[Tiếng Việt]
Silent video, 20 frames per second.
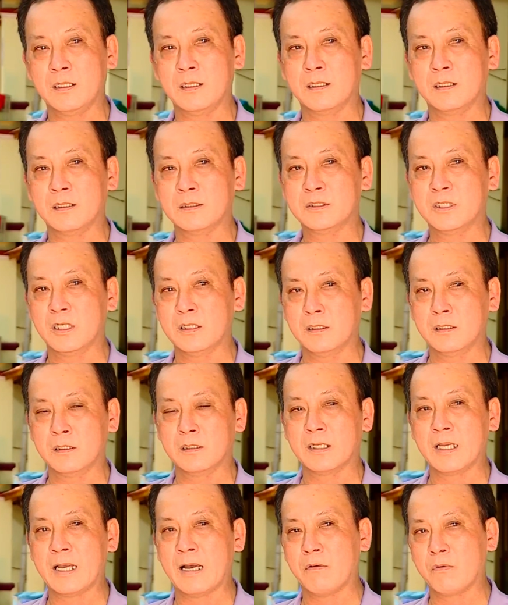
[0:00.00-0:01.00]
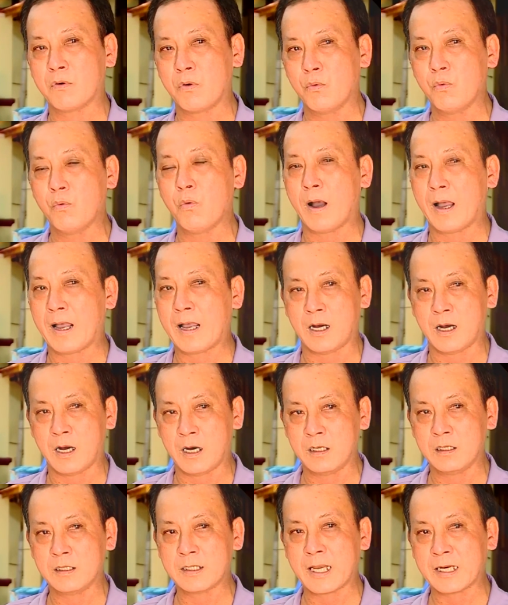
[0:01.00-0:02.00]
ờ, xin rau củ quả
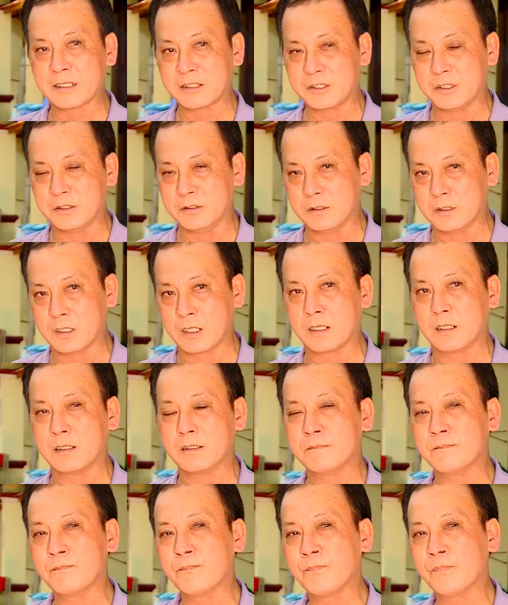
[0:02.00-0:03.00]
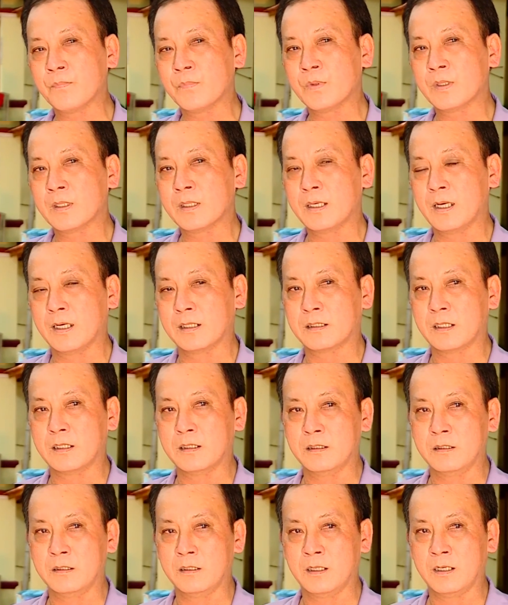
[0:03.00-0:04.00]
ở các dựa và
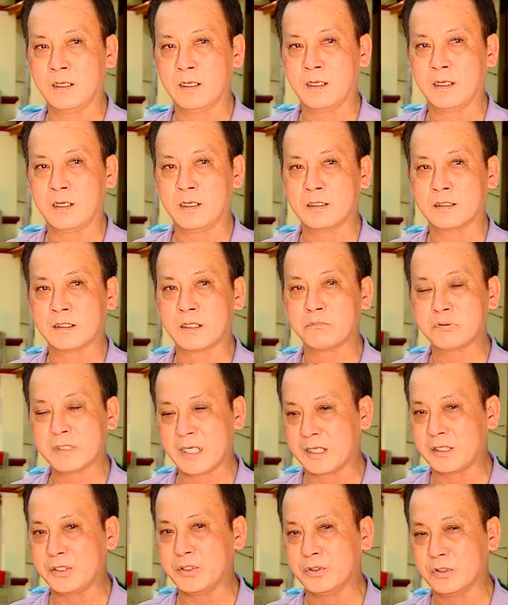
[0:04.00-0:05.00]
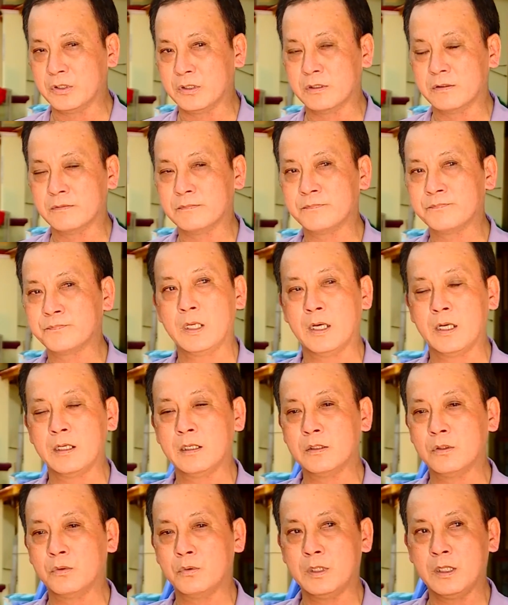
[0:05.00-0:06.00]
từ ờ, trong nhà vườn để
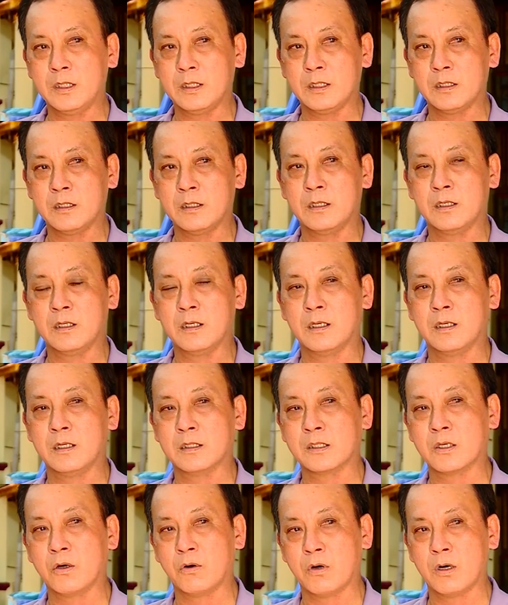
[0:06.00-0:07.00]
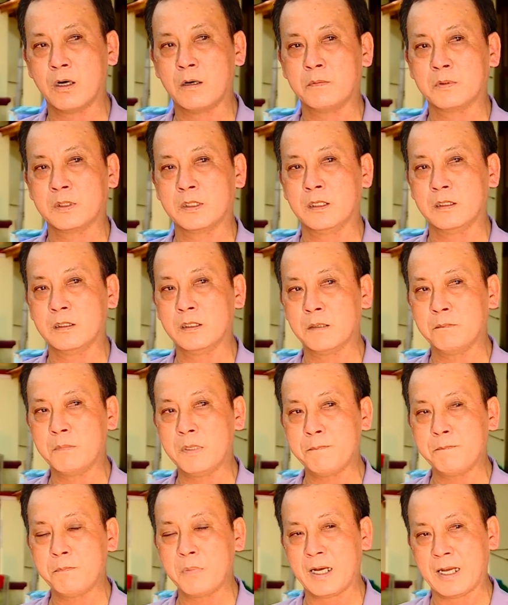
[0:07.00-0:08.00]
tôi đi ờ, cho những cái bếp
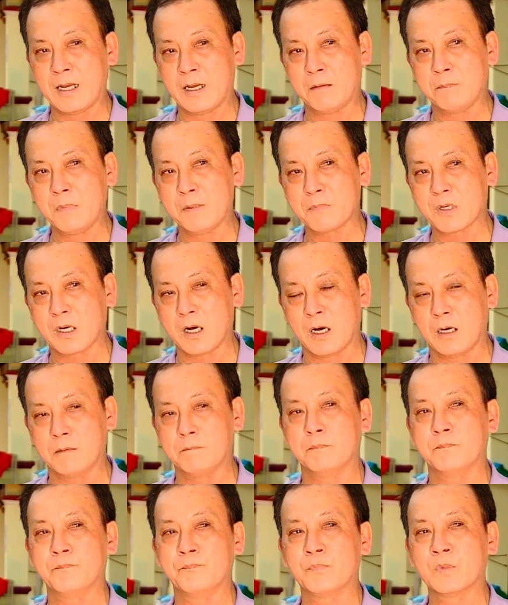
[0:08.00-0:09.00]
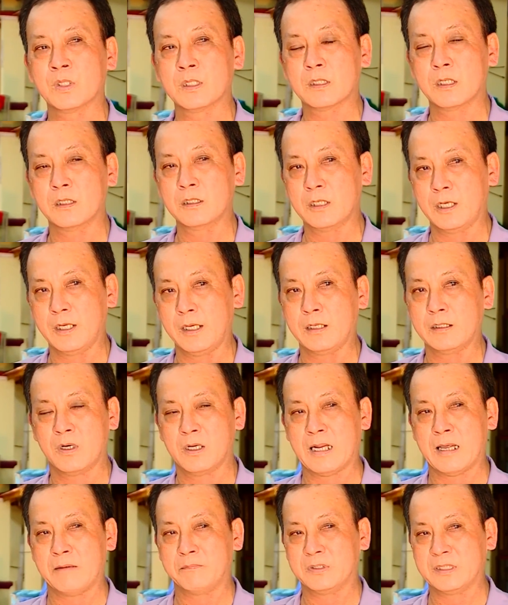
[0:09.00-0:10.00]
à, bếp cơm từ thiện
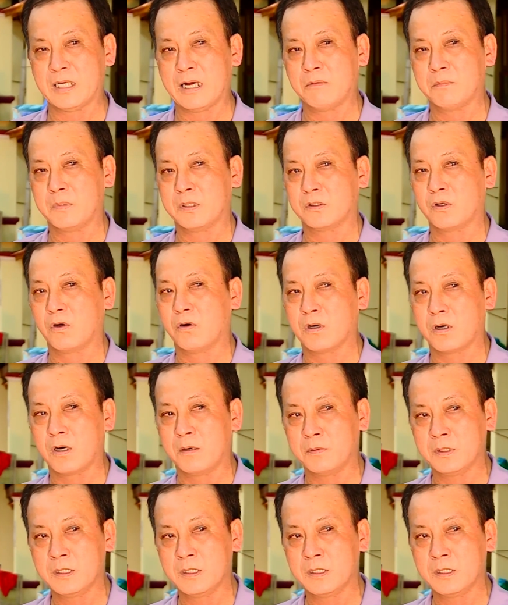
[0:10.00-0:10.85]
làm sao mà cho có